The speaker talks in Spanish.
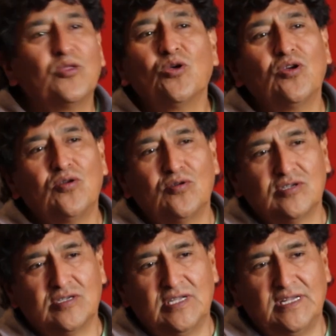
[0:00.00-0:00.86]
todos
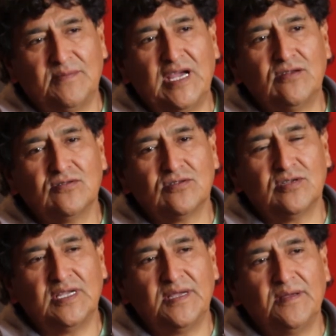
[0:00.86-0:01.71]
los hermanos
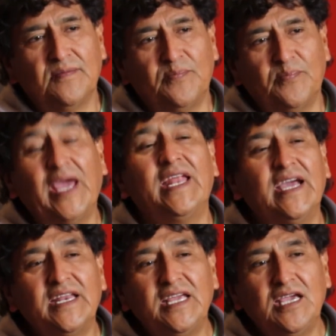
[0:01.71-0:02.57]
eh,
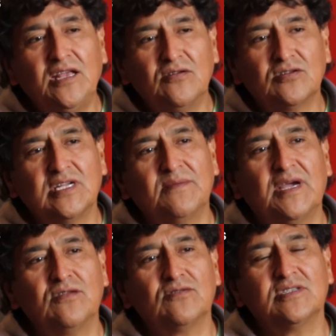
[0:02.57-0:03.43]
peregrinos,
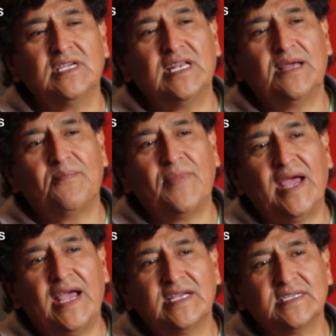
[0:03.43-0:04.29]
hermanos de La
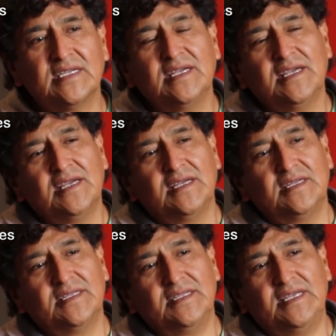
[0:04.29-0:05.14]
Paz,
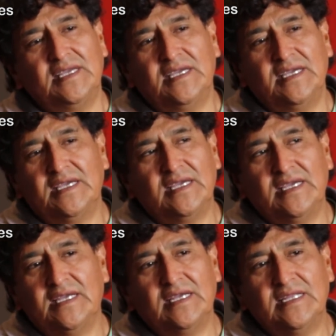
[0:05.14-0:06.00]

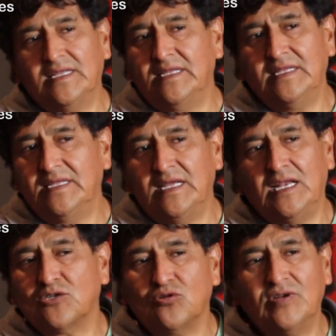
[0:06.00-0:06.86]
de, de
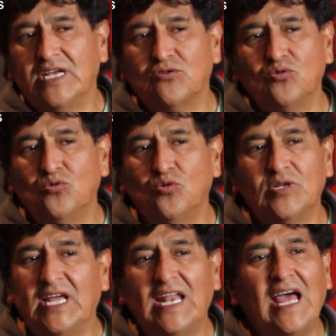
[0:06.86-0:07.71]
la zona
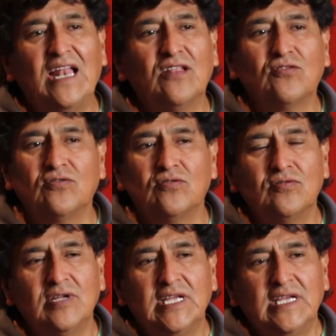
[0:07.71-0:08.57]
sur, del Alto,
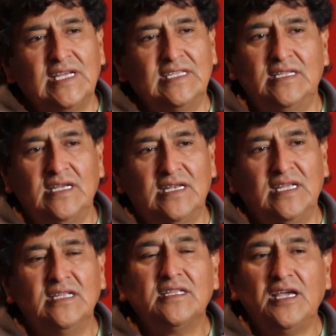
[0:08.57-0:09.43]
del
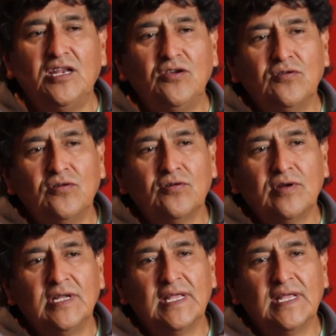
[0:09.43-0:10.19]
interior,